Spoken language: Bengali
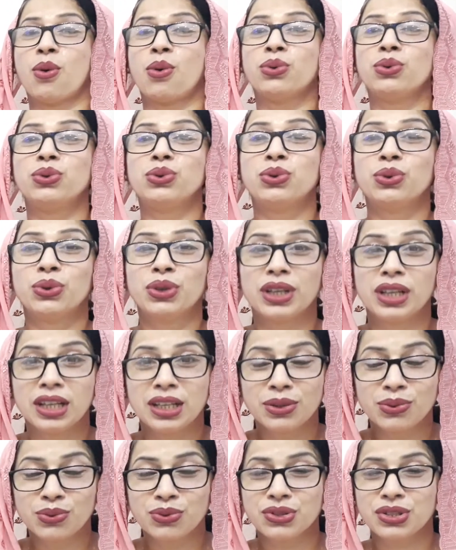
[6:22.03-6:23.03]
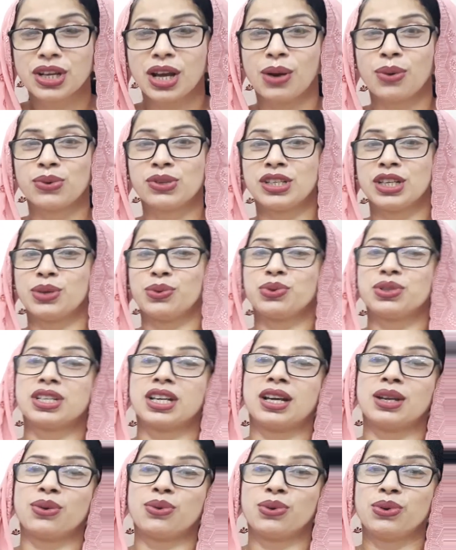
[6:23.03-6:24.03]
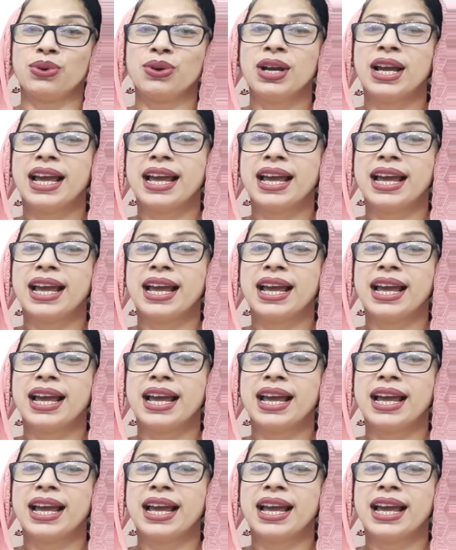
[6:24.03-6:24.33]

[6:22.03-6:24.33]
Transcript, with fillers: অন্তহীন উৎসাহ যে উৎসাহের কোনো